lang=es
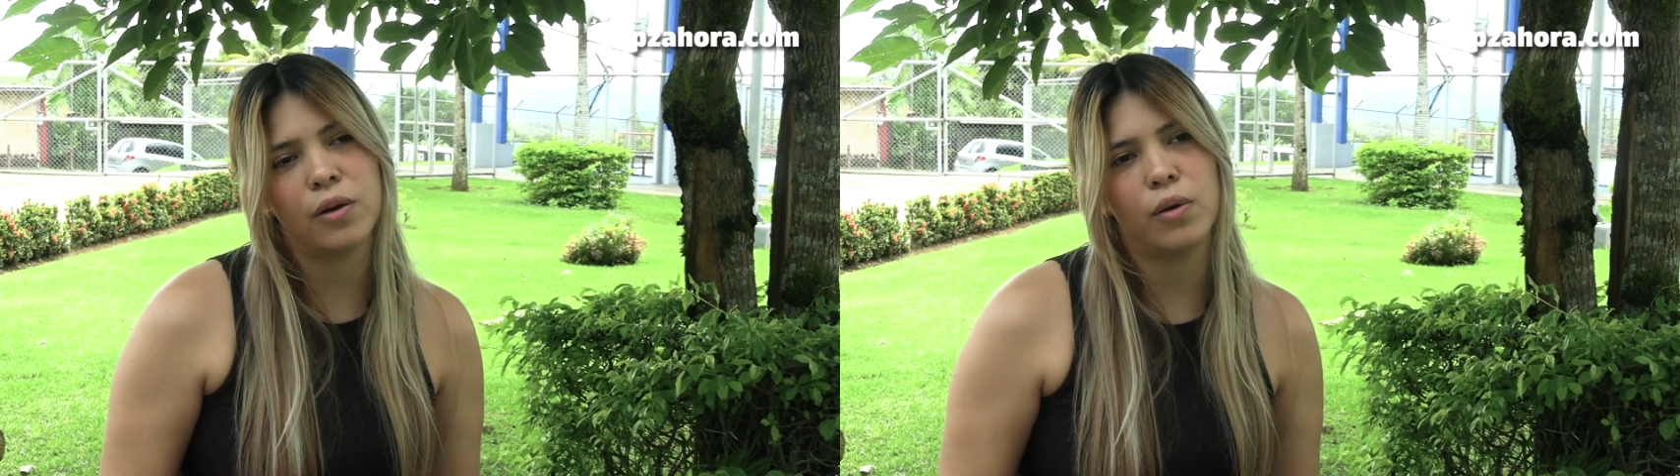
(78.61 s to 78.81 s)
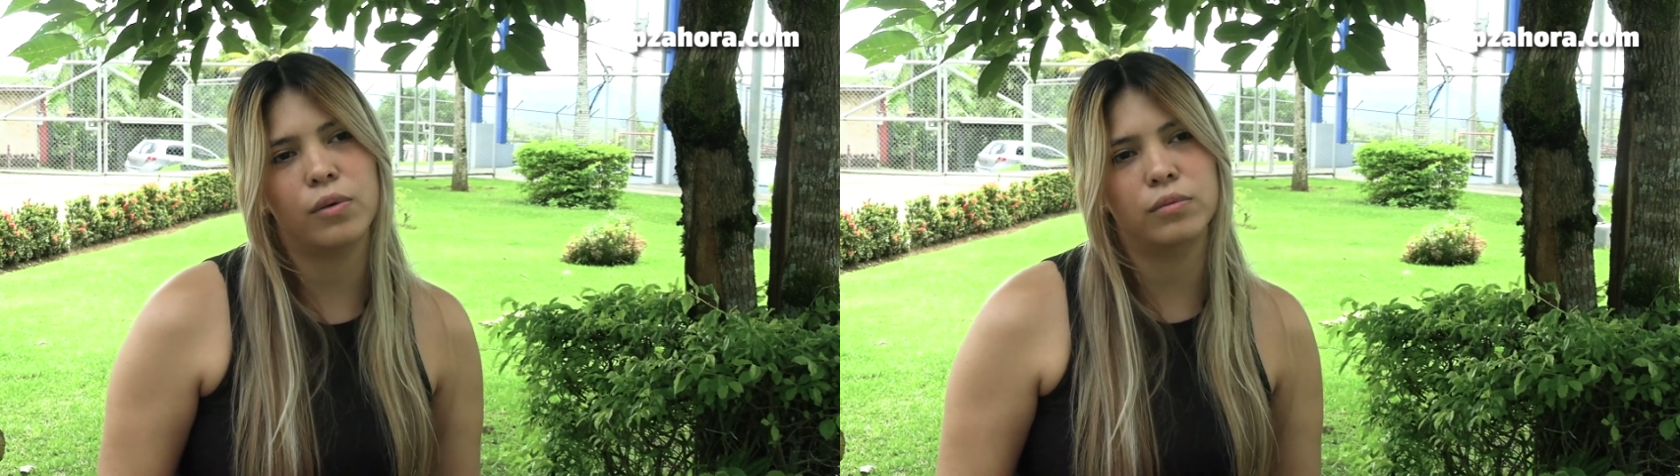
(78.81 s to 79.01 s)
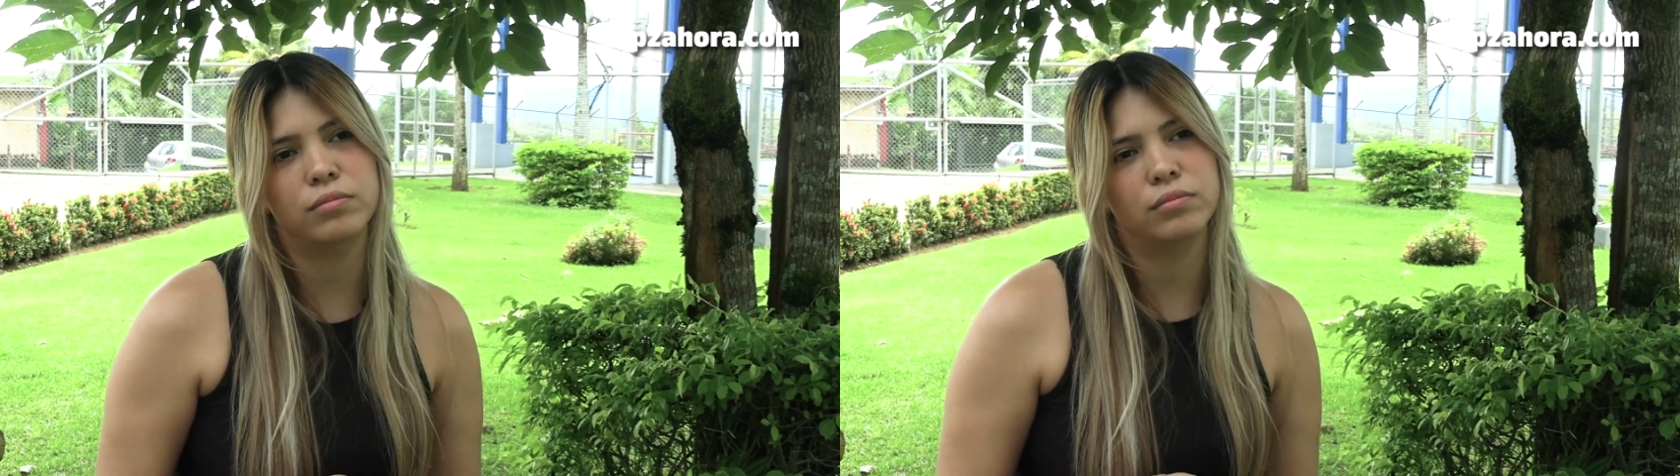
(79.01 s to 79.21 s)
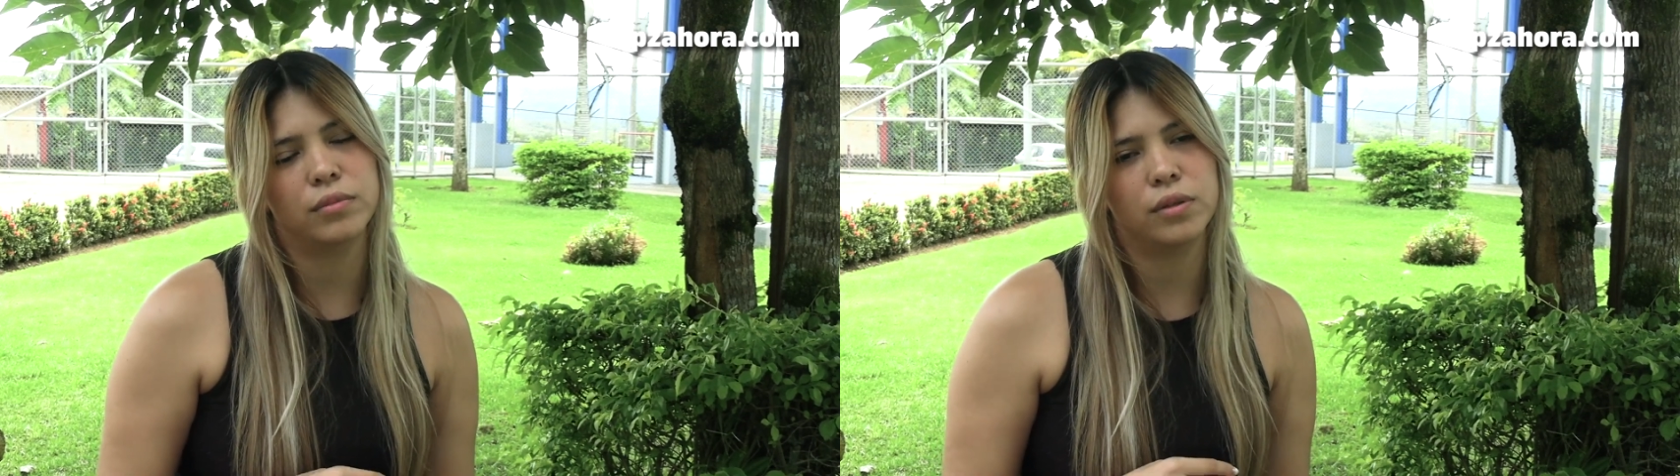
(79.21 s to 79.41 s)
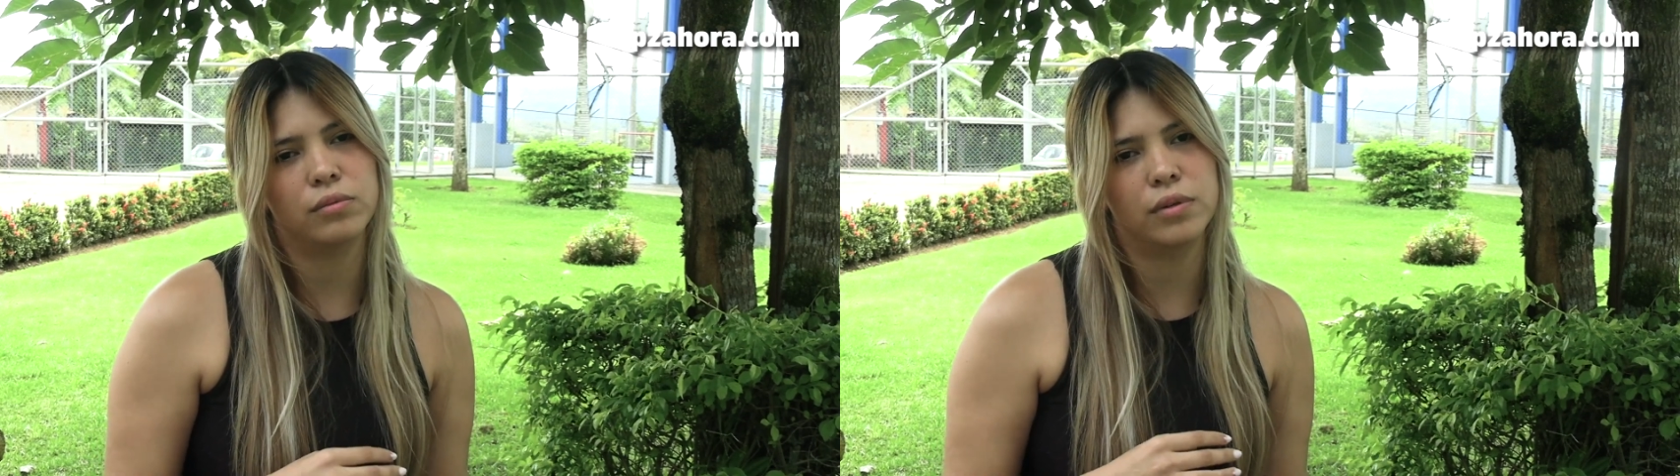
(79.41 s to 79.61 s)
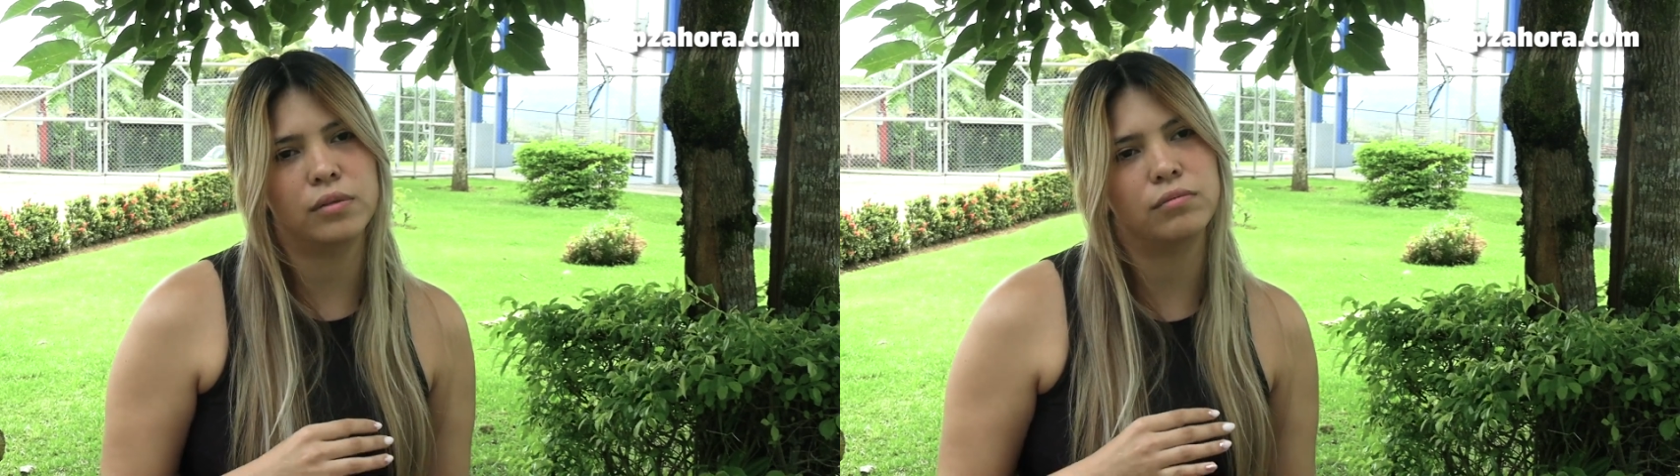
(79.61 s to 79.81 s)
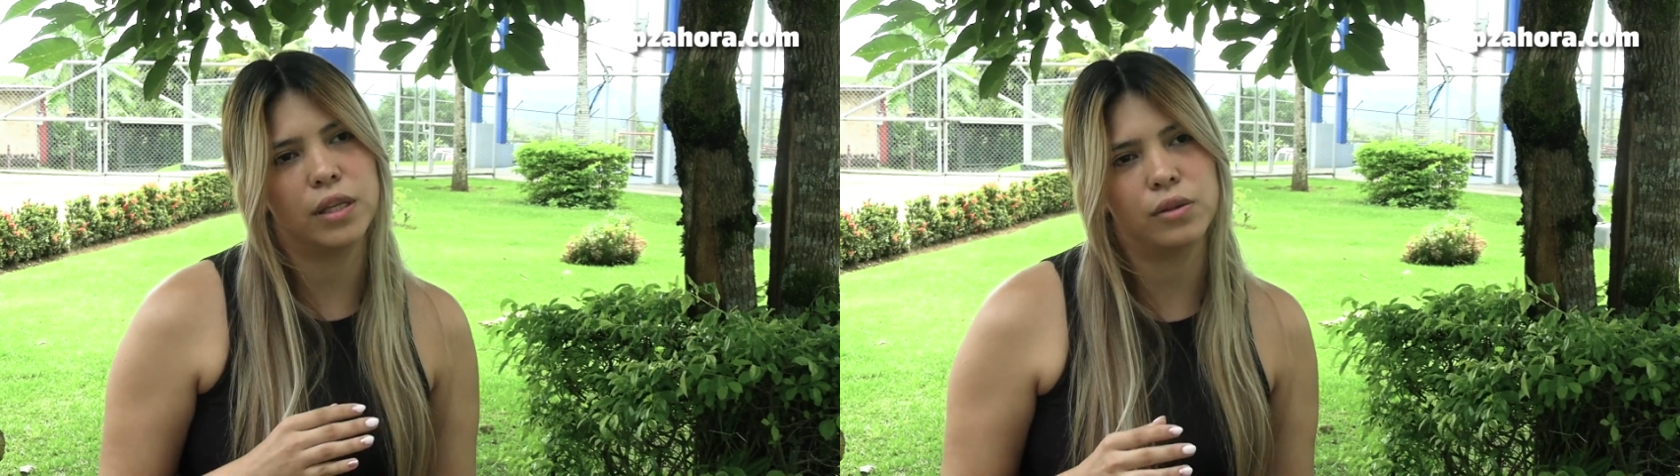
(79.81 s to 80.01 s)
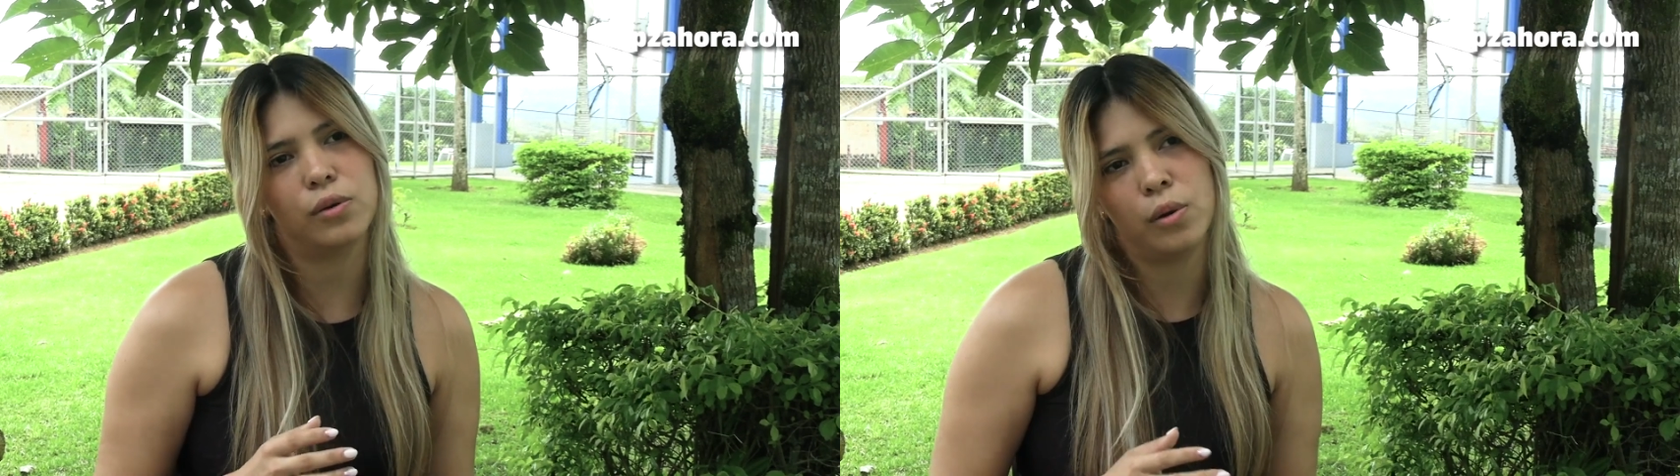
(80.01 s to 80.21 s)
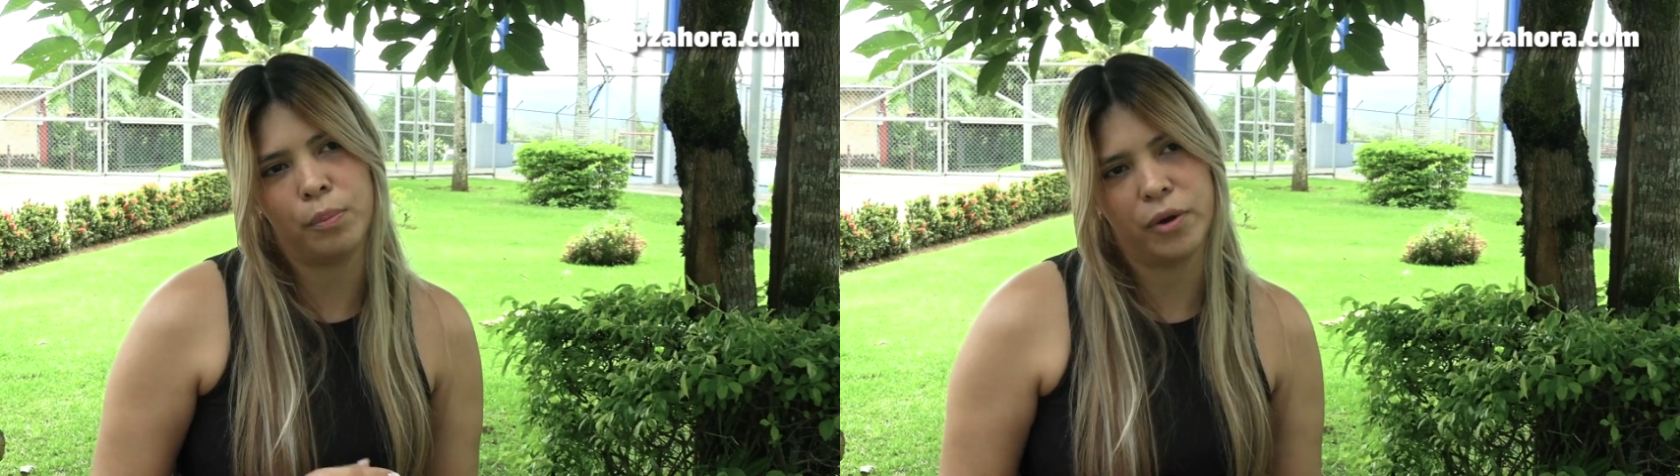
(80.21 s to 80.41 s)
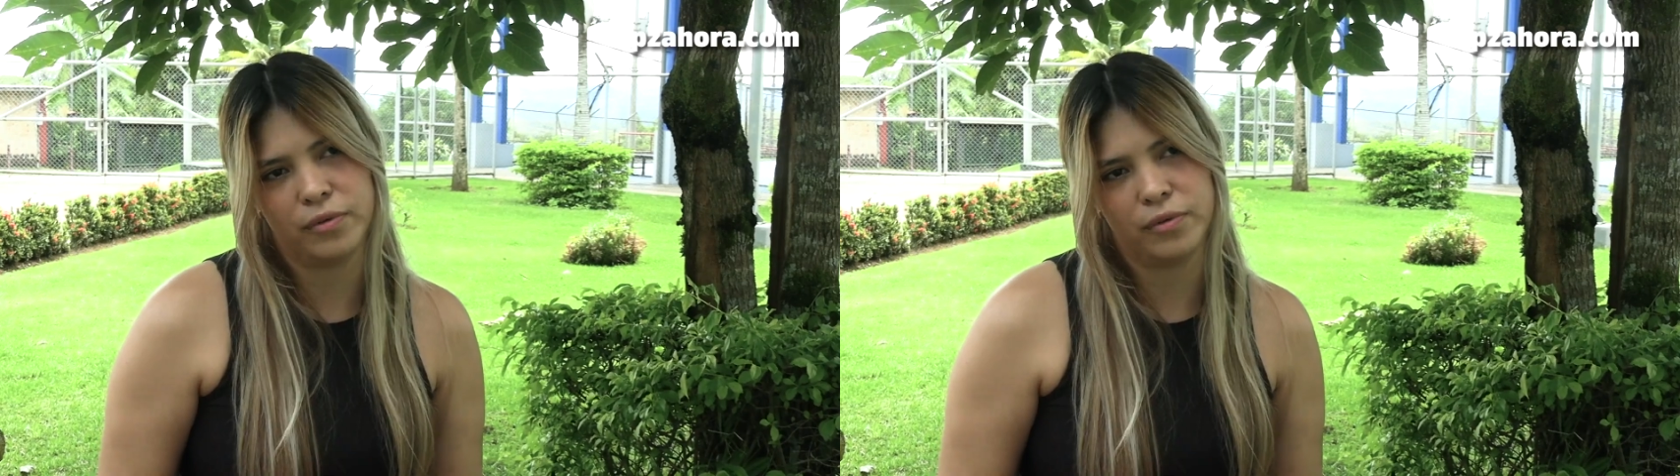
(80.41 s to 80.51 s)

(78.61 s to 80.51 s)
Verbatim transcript: con un título